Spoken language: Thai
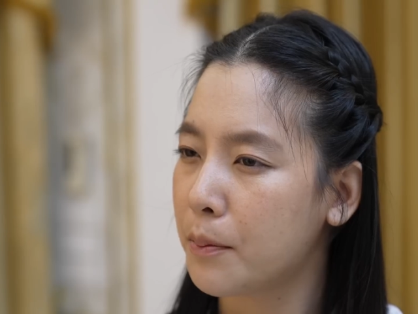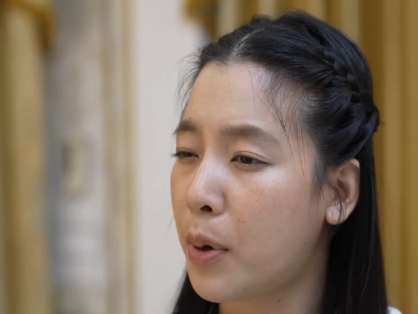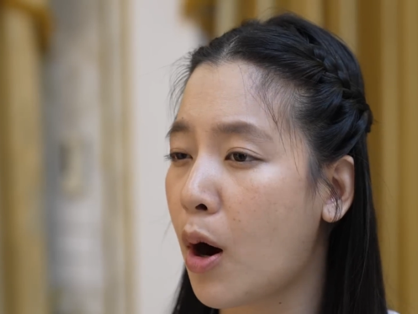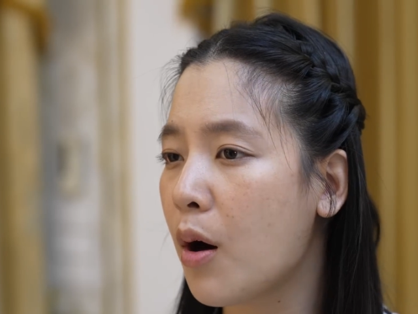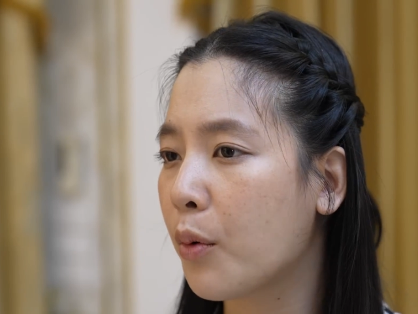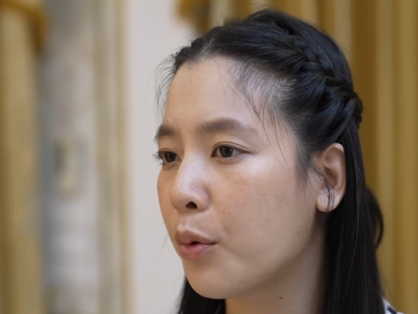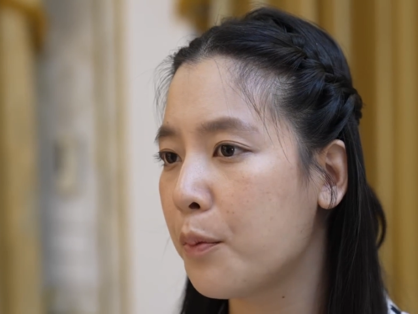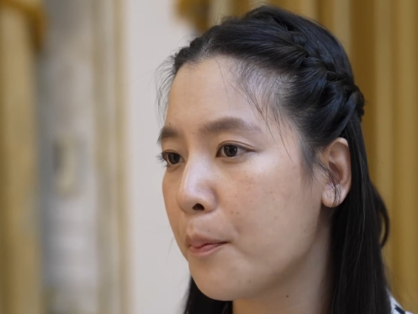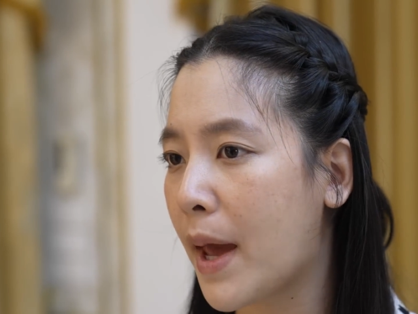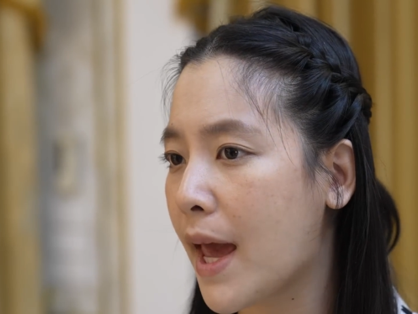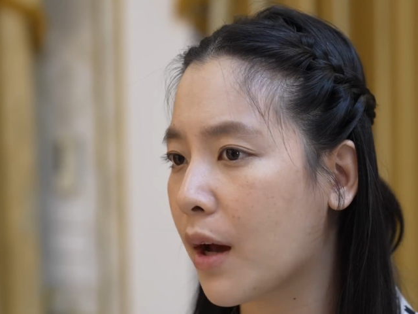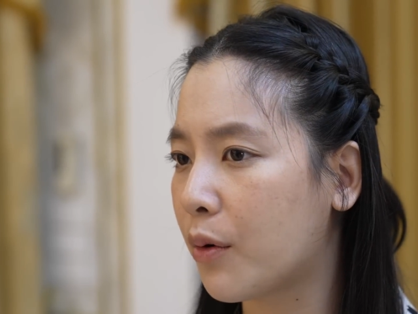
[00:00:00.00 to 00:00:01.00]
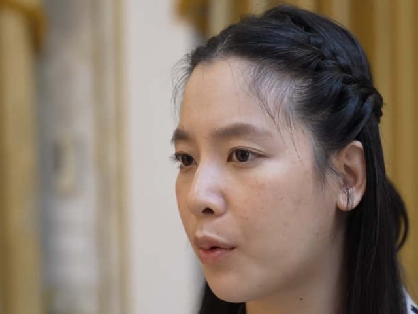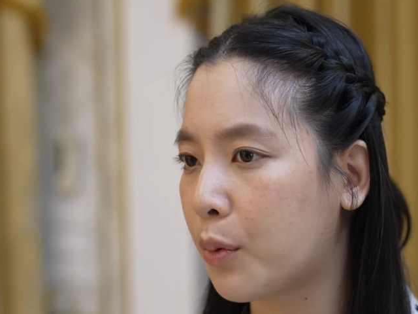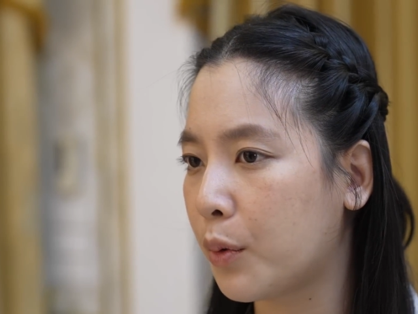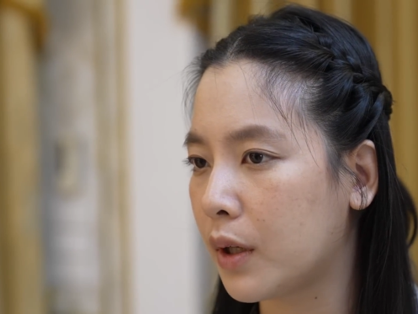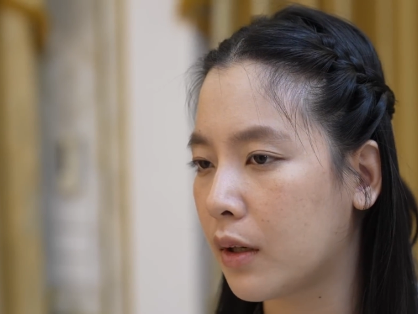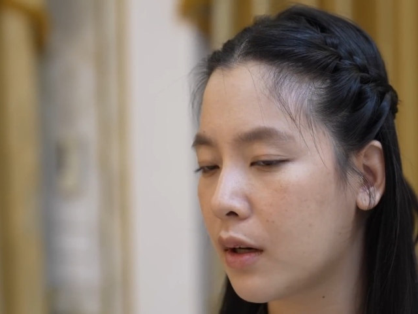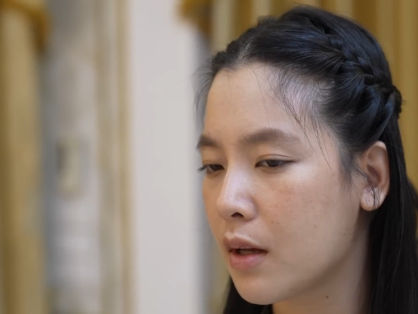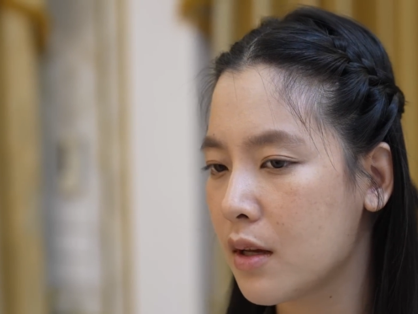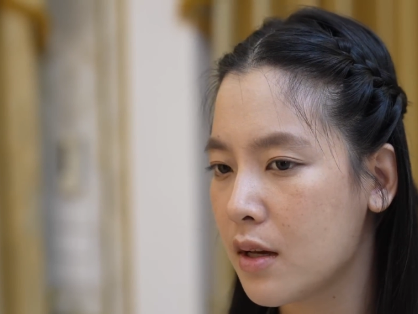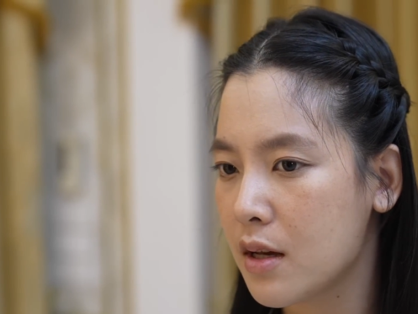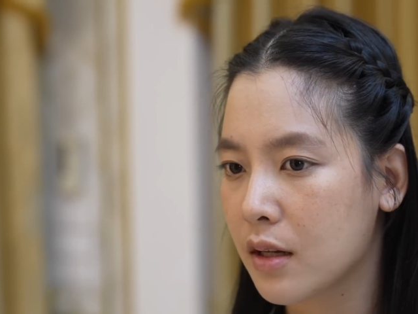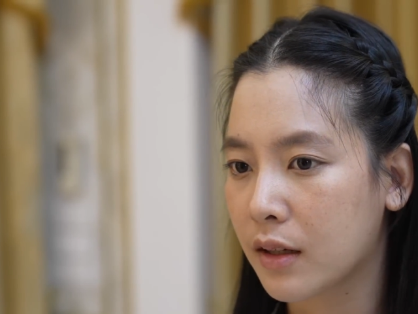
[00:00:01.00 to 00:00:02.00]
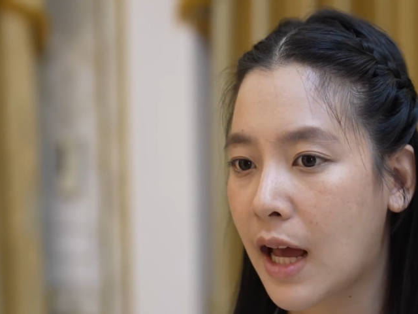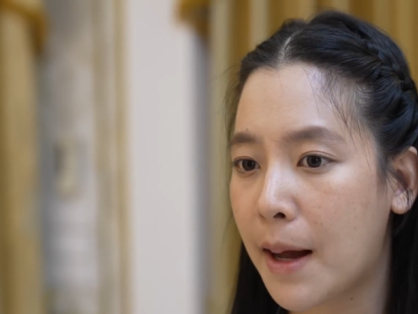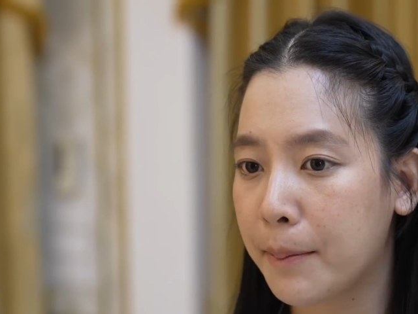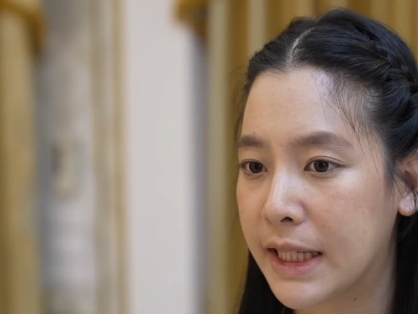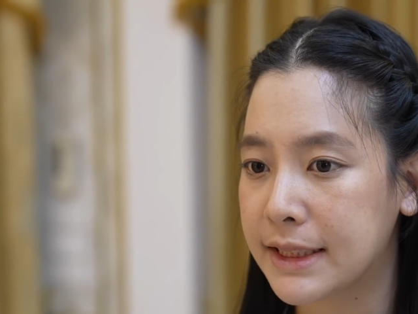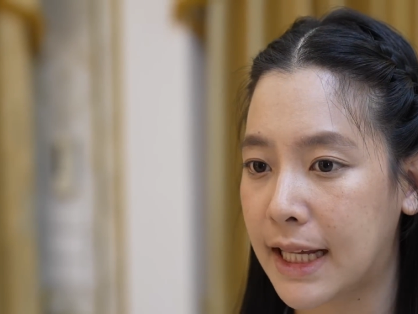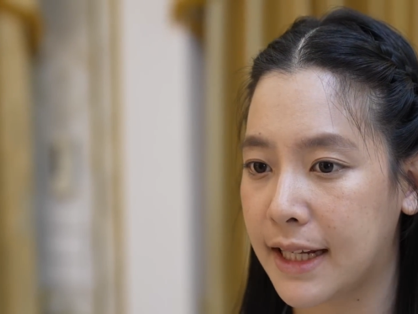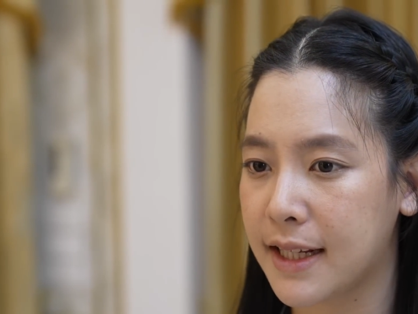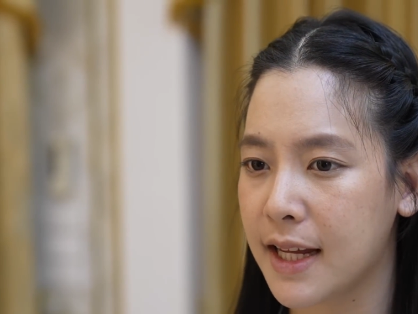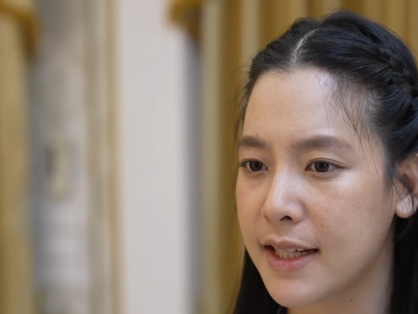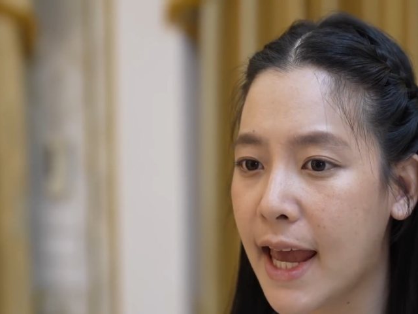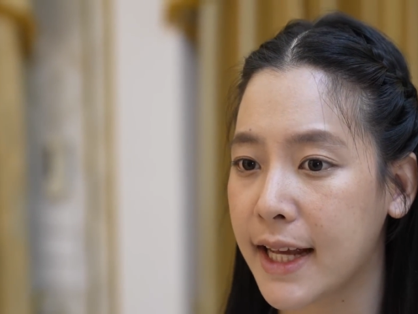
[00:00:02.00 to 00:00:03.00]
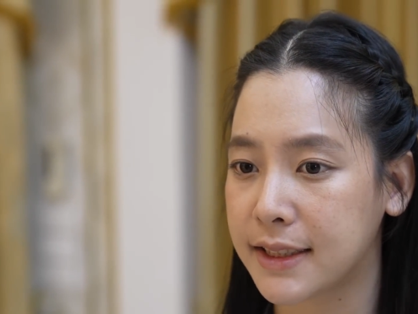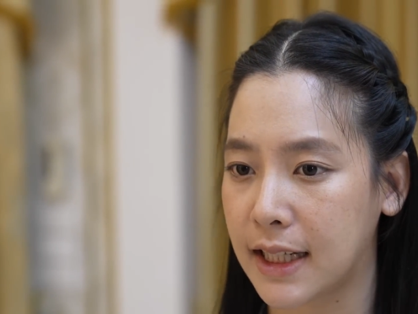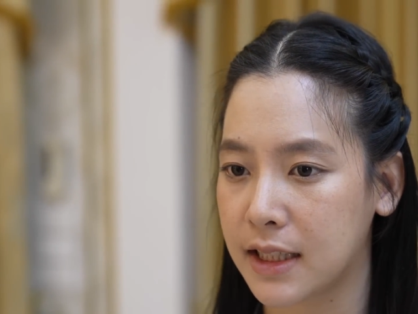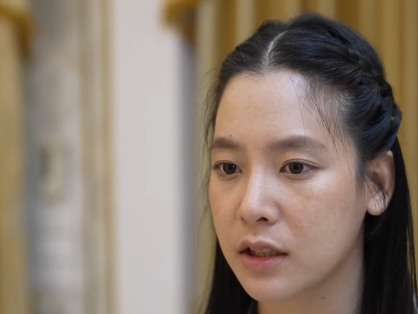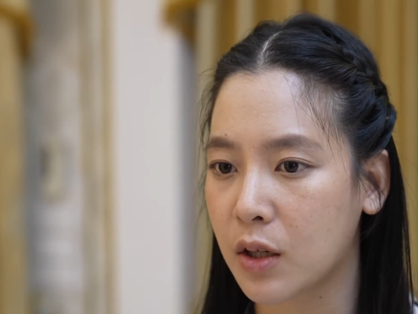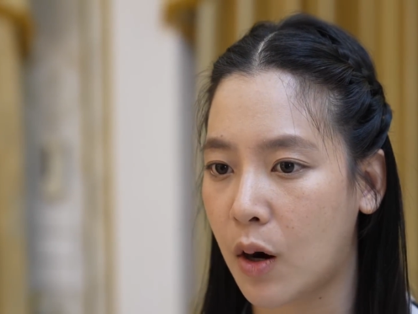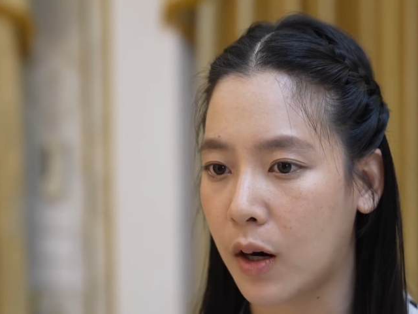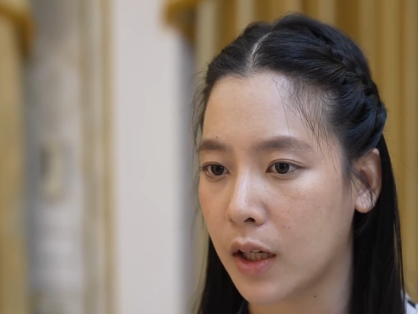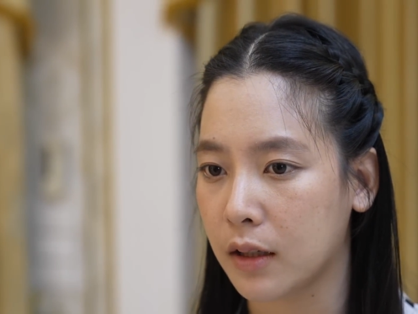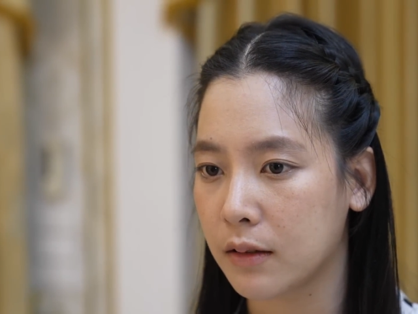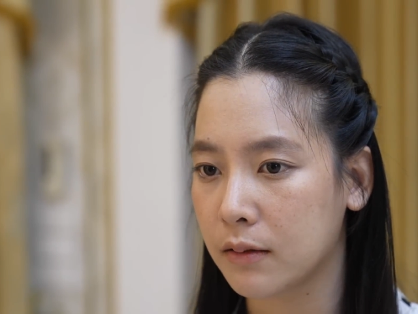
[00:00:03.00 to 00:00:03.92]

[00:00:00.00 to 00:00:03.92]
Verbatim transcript: เพราะคุณแม่ของคุณทำนิสัยแย่ๆใส่ฉันก่อน